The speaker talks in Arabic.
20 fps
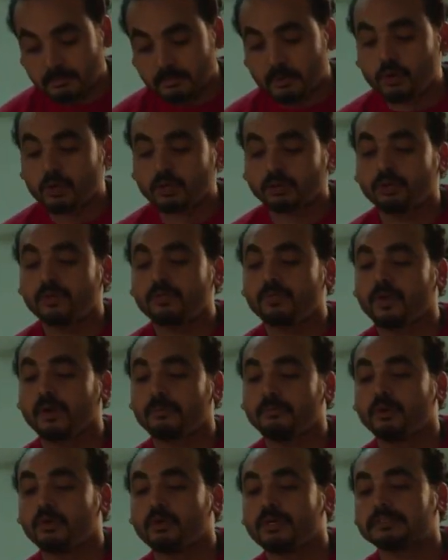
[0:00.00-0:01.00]
بكره تفرج
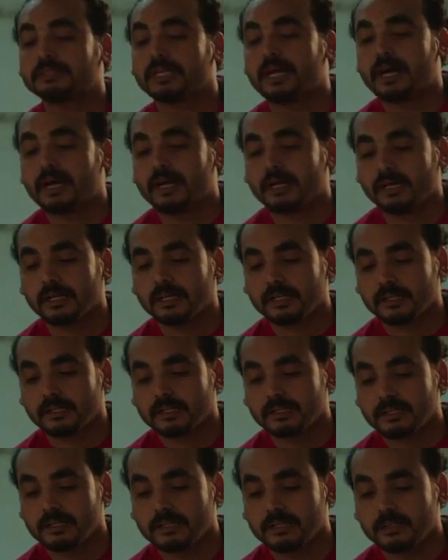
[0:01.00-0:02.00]
من واسع
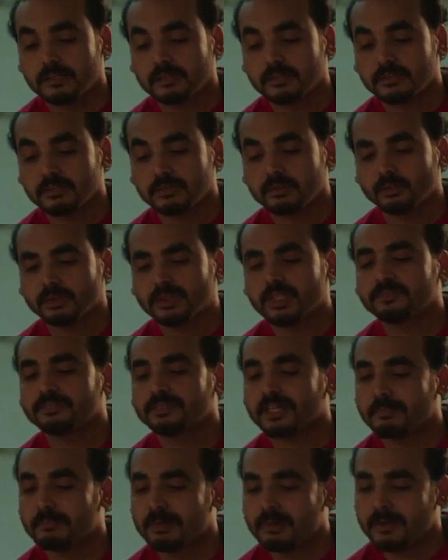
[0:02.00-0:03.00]

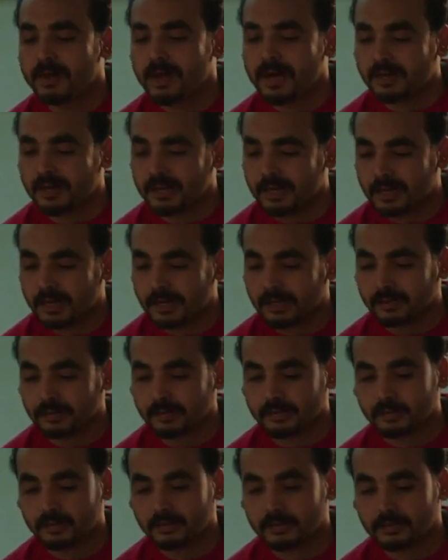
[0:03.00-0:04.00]
وتفتح بابها على
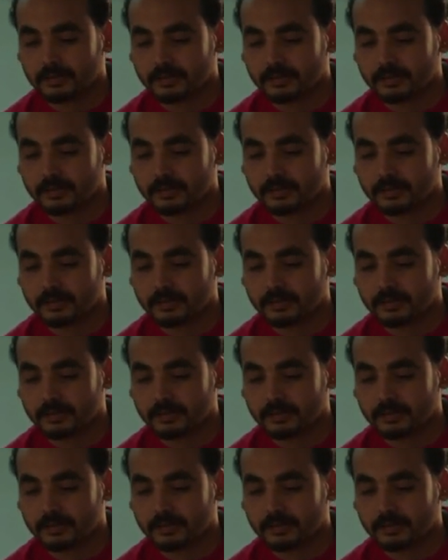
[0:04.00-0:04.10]
الاخر